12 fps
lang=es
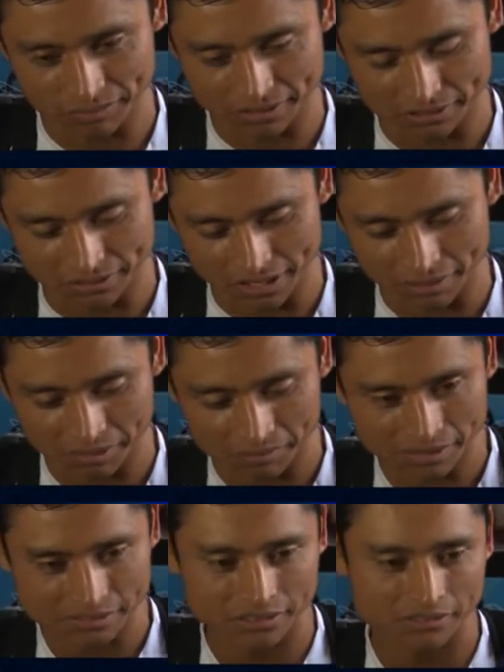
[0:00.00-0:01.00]
presionarme
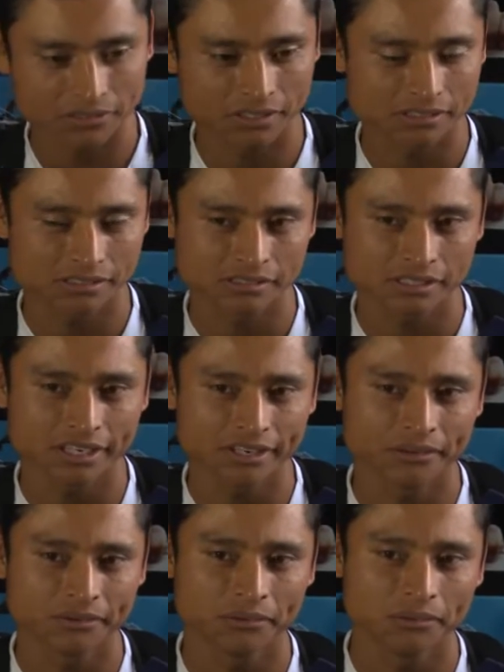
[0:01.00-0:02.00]
más de lo
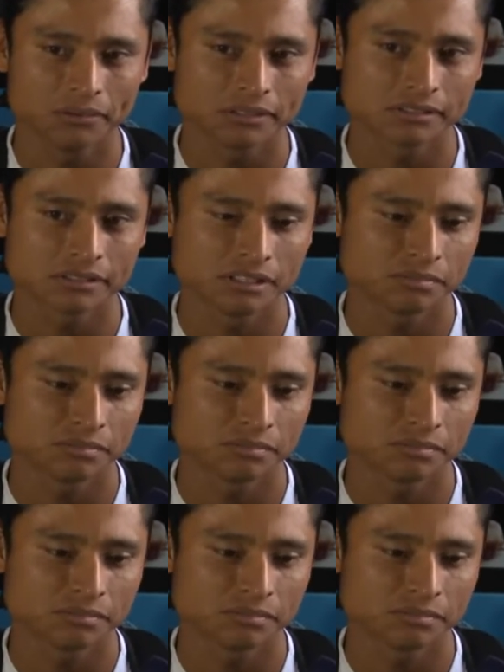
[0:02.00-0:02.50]
necesario es,